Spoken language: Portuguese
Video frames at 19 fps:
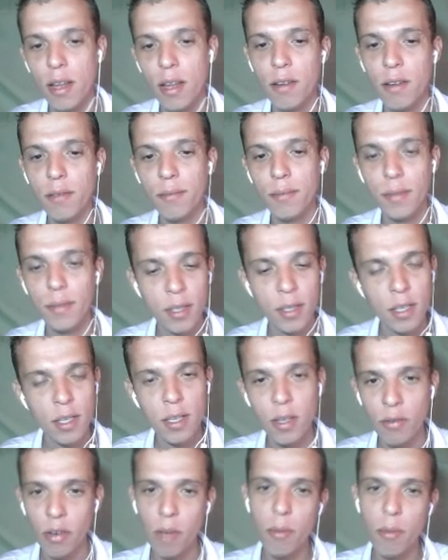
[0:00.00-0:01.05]
que vocês
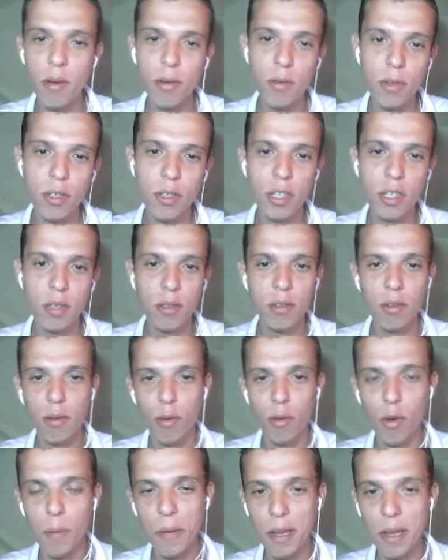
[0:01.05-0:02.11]
gostaram. Foi bem
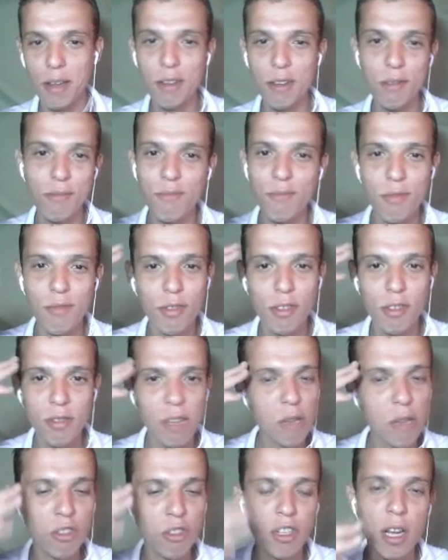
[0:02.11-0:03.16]
curtinho, desculpe que
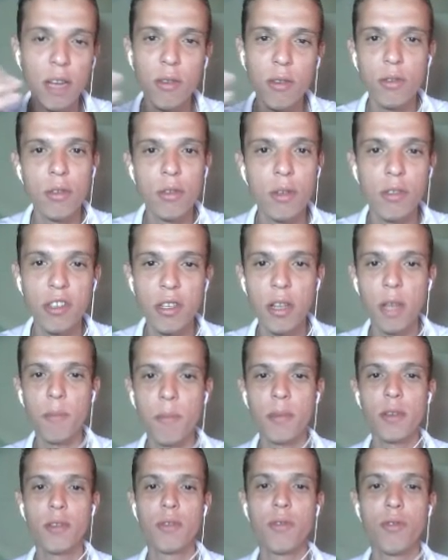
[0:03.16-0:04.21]
não, não tinha
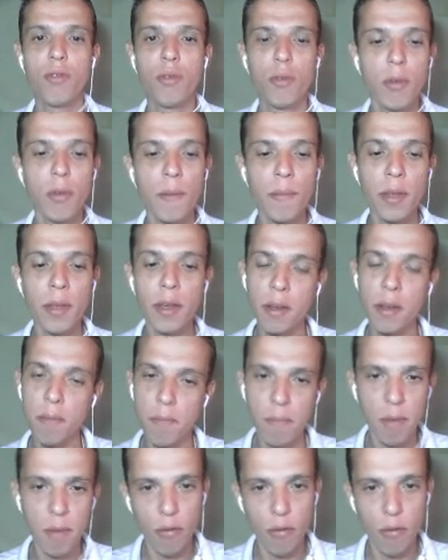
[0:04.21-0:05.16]
noção de tempo desse jogo,